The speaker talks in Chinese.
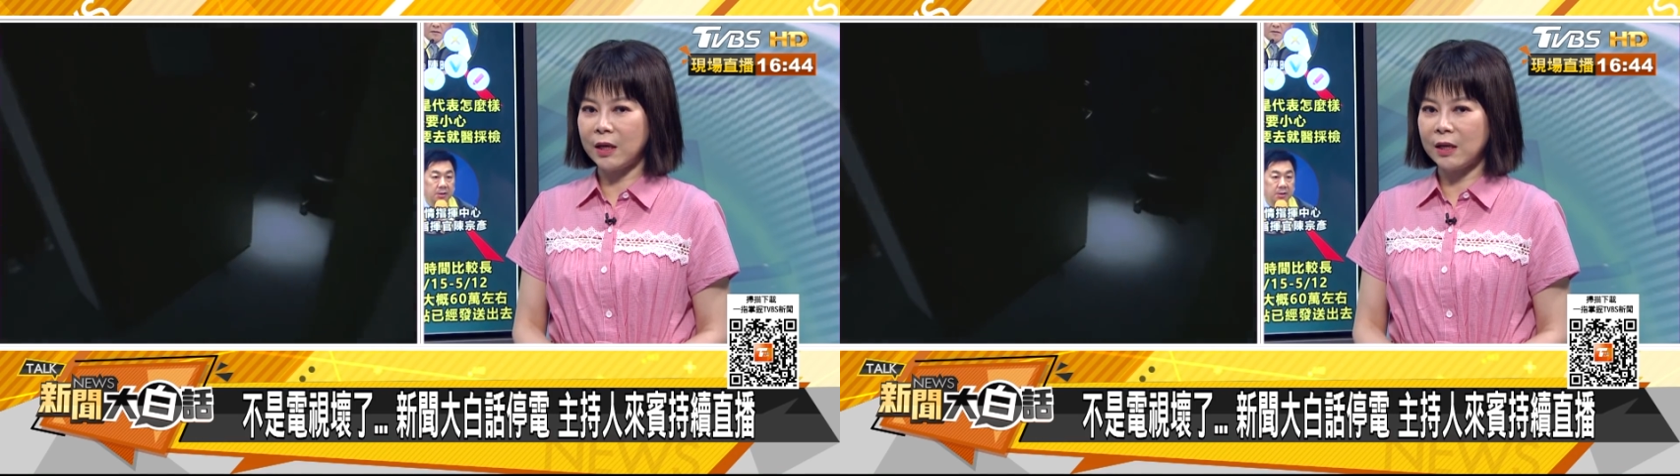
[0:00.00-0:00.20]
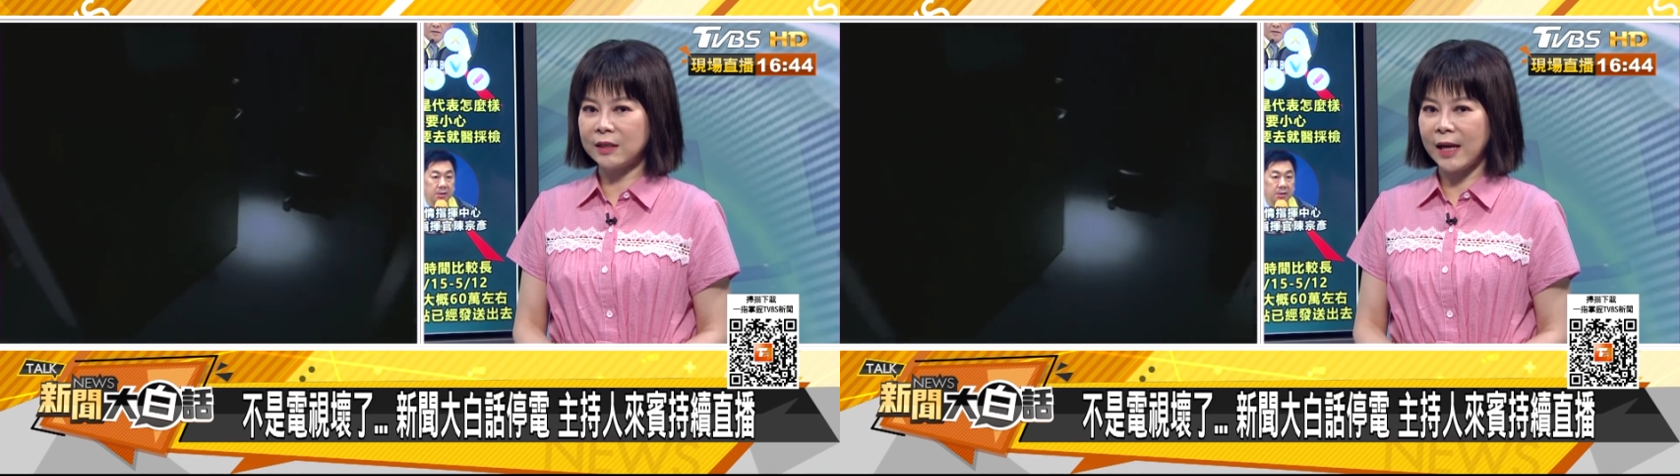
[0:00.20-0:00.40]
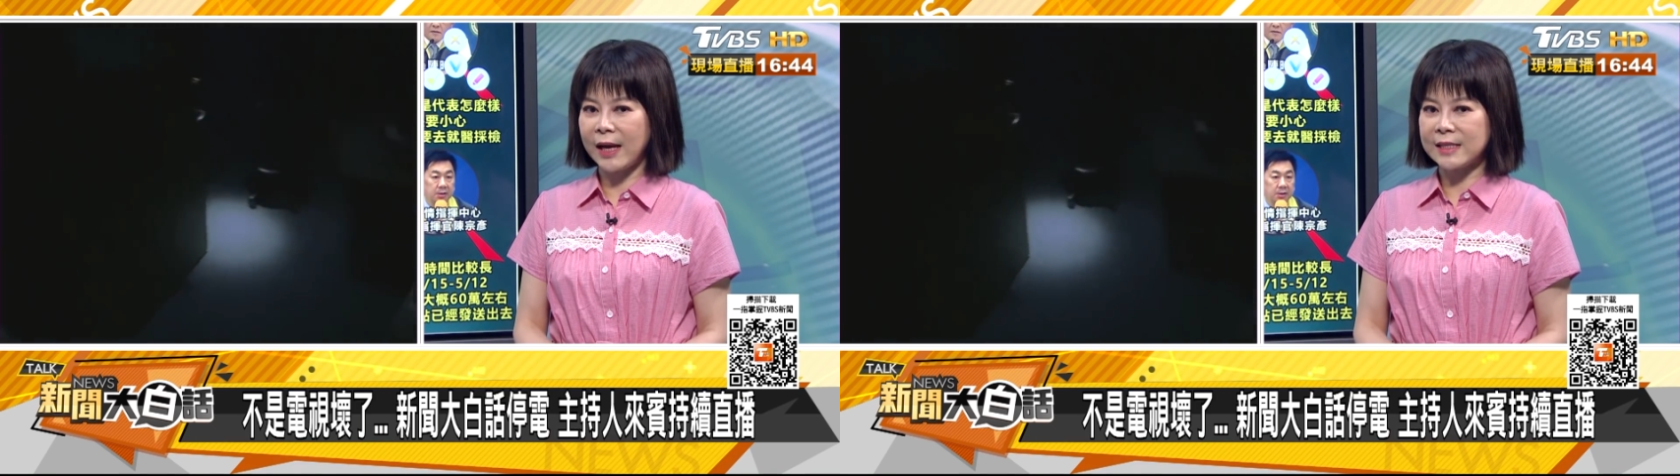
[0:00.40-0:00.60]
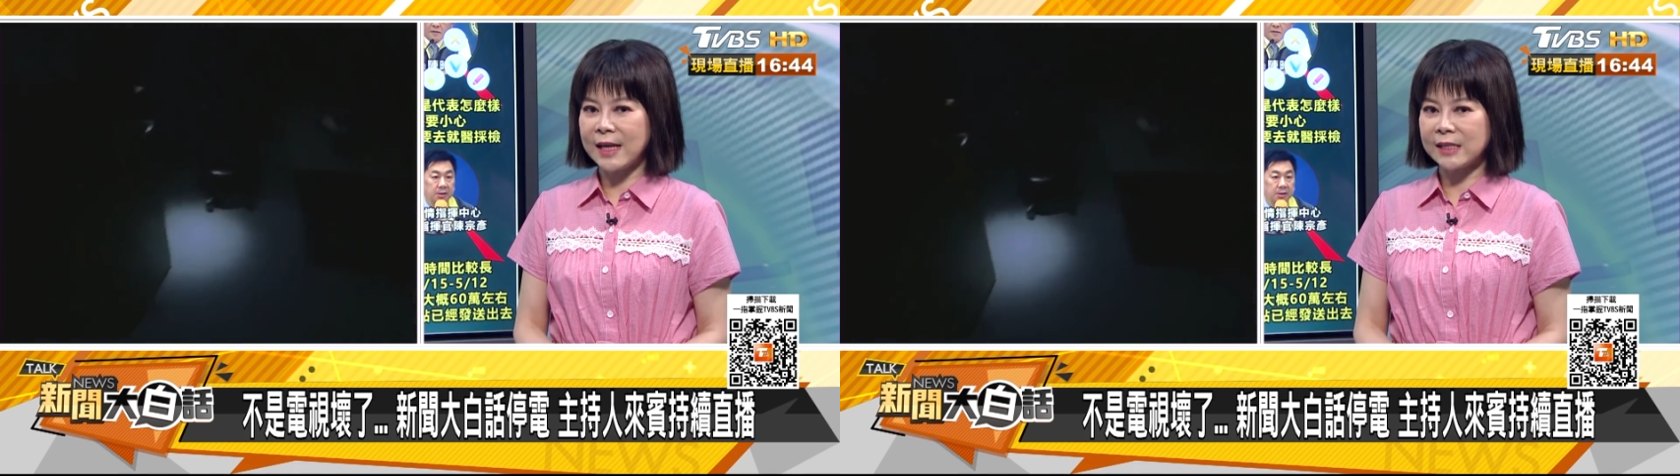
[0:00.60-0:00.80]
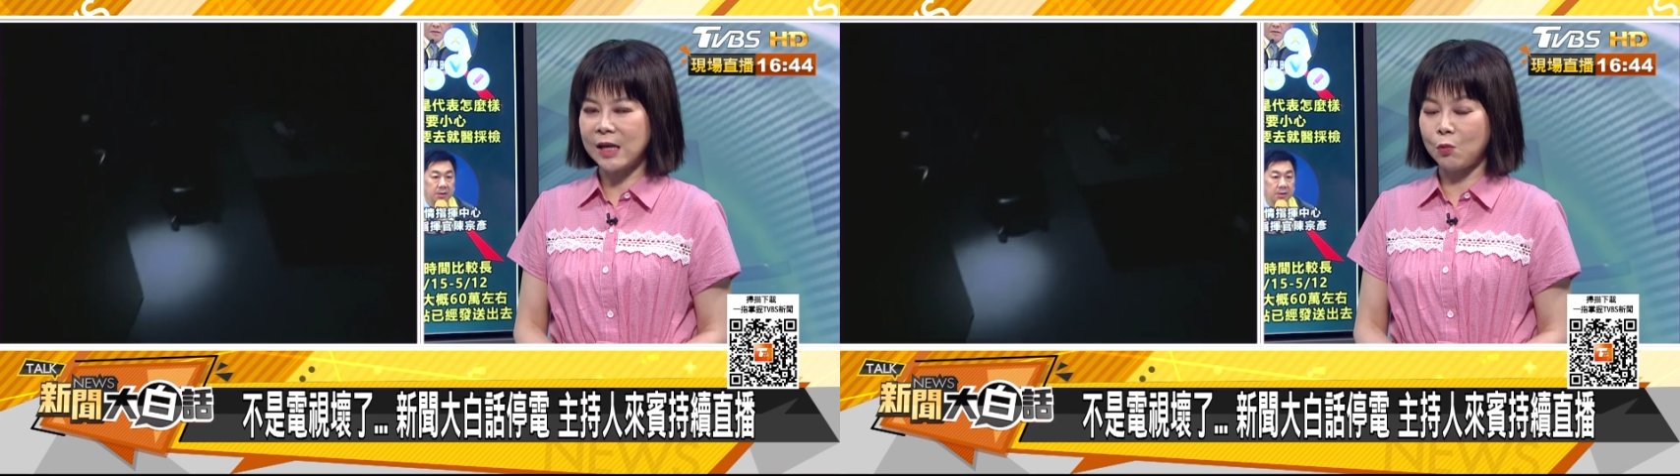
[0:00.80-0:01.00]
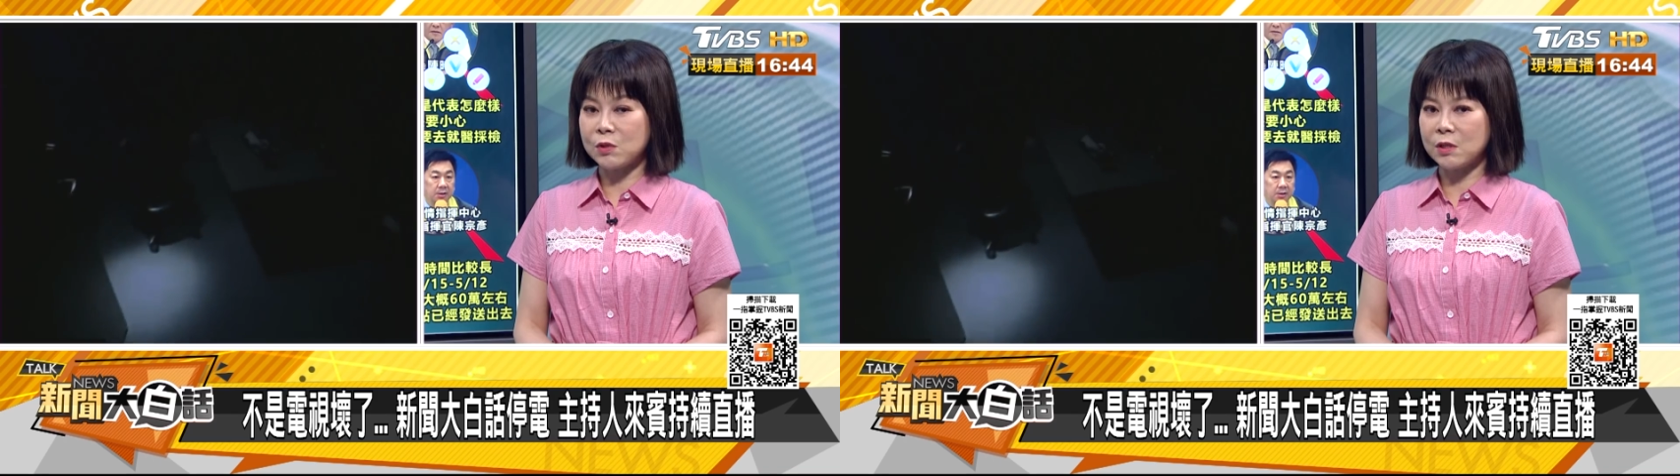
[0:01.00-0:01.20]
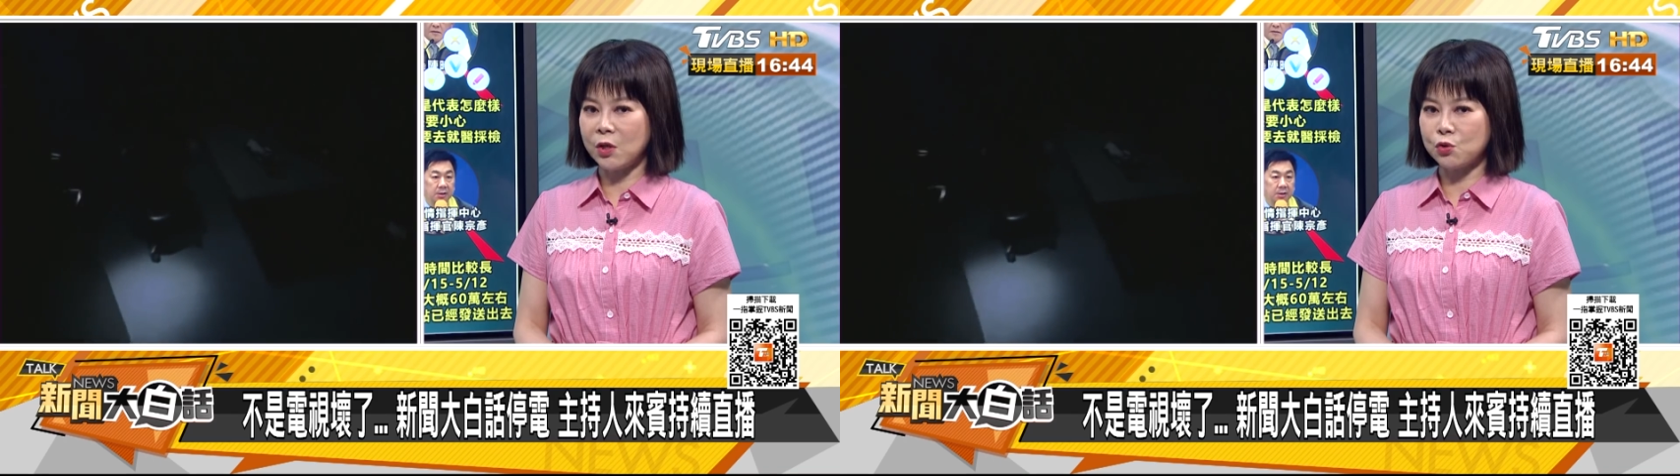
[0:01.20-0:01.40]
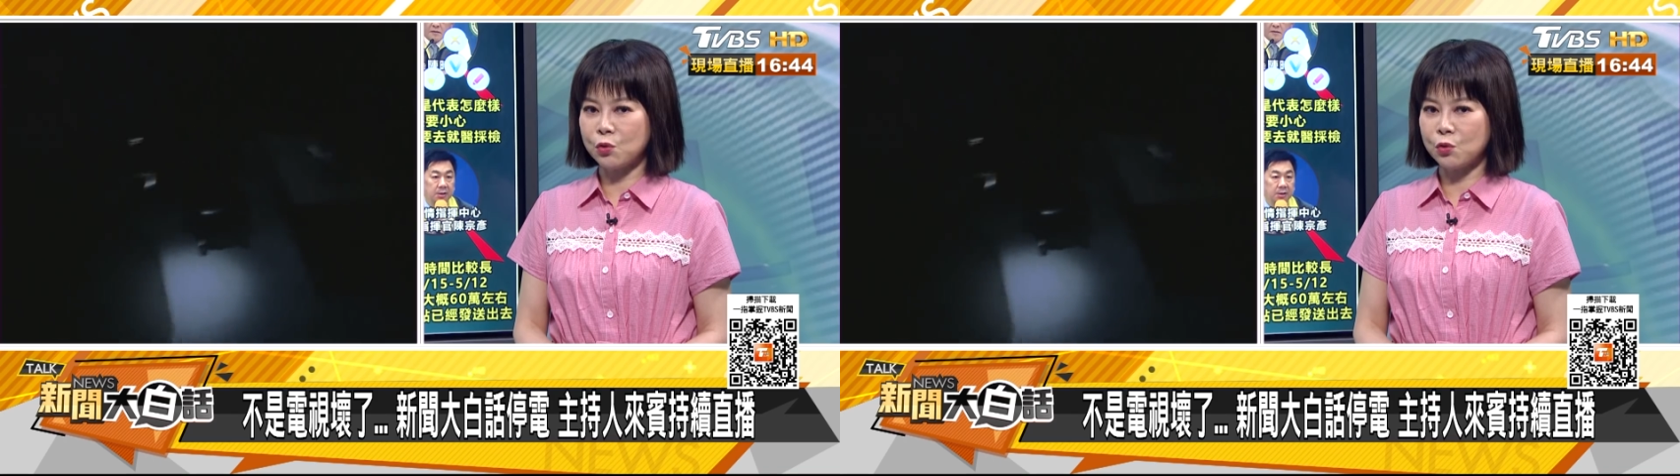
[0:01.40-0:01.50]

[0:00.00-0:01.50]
刚刚大概在下午四点